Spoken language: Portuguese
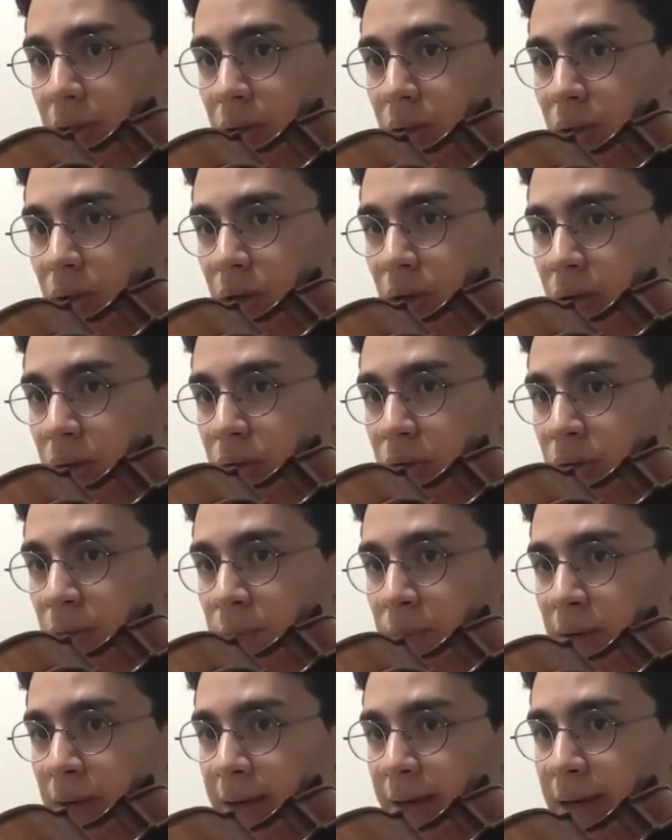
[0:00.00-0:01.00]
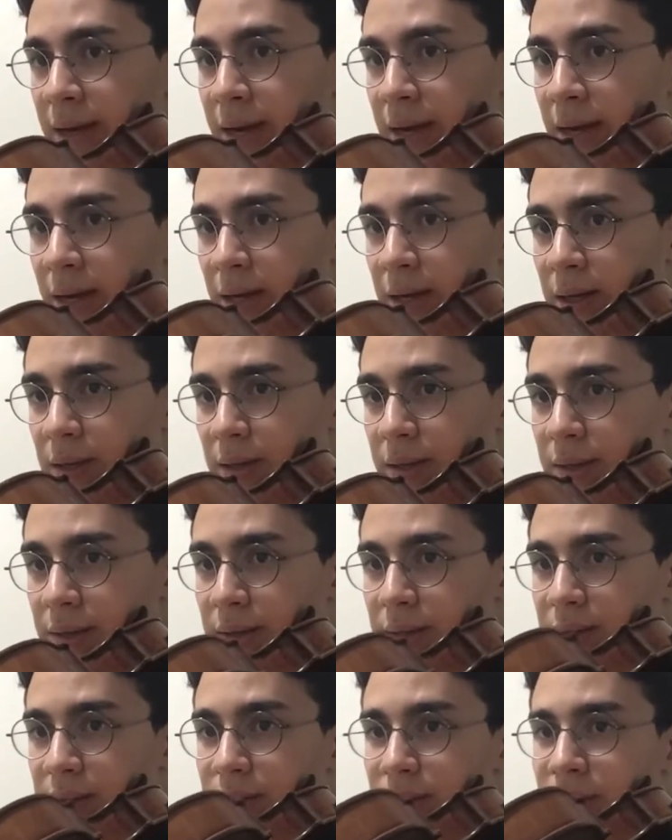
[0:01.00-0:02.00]
Coloque o seu polegar
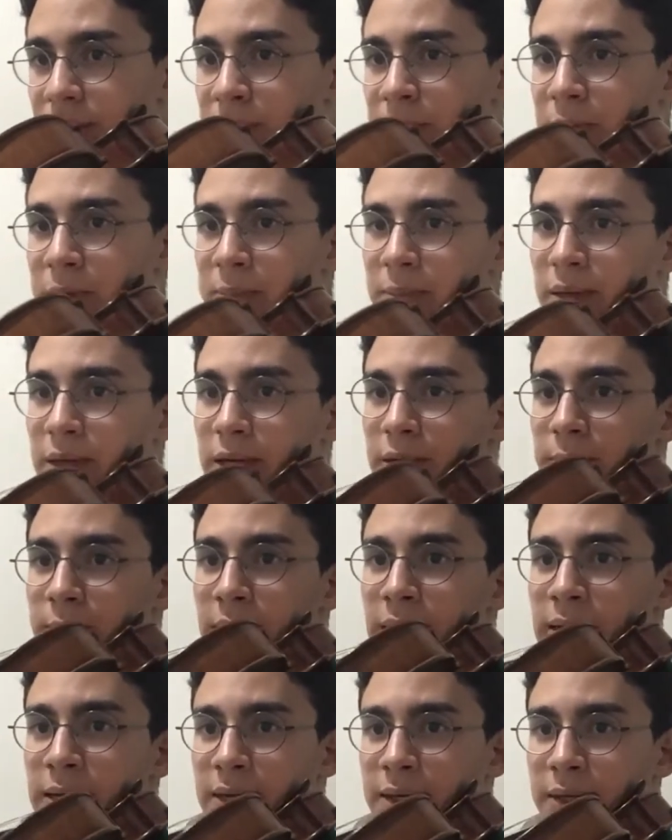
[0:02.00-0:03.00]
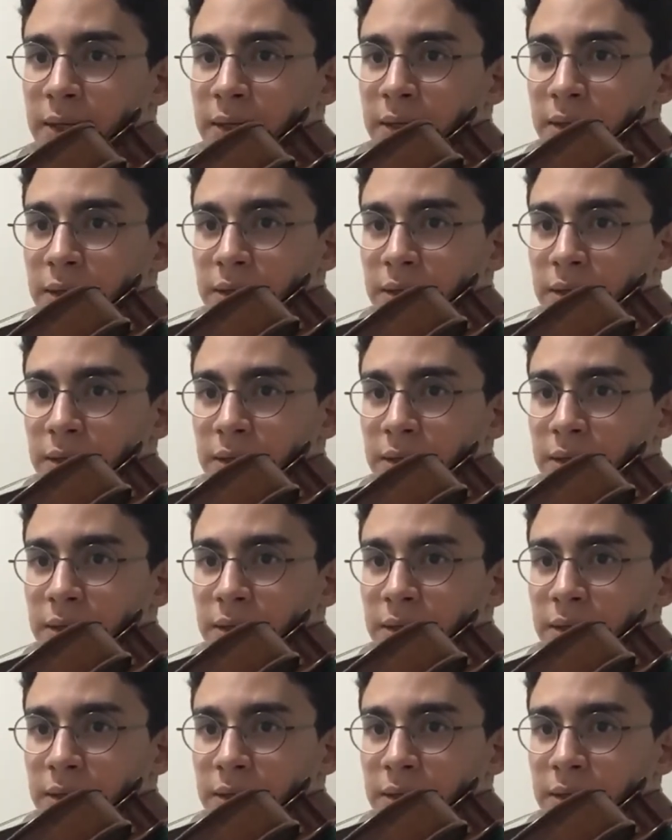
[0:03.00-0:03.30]
na primeira marca